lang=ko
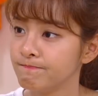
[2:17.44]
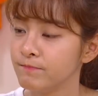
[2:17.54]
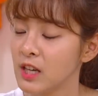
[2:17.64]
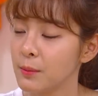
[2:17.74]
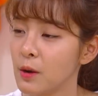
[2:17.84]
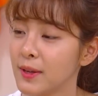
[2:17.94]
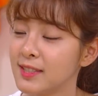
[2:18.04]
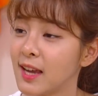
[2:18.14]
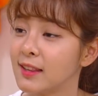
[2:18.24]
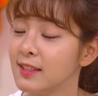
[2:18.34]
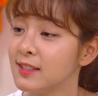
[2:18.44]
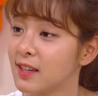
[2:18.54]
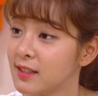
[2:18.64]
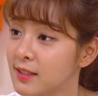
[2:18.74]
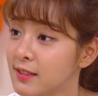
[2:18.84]
차별받지 않는
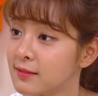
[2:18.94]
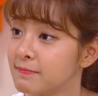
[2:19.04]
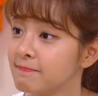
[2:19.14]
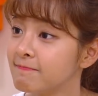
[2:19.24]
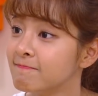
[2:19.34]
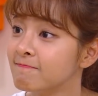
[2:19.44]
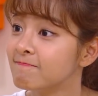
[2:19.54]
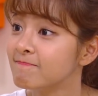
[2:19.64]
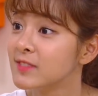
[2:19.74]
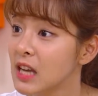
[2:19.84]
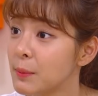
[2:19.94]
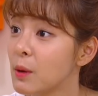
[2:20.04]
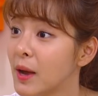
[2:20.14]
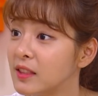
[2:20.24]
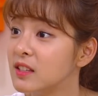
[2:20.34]
자는
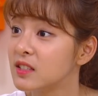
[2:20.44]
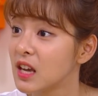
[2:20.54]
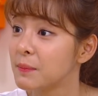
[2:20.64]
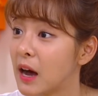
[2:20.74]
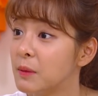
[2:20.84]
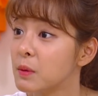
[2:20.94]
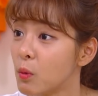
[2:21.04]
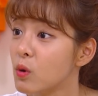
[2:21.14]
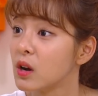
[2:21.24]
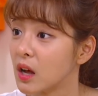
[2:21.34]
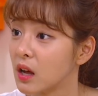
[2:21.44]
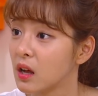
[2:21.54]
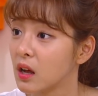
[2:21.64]
차별받는 자의 마음을 몰라.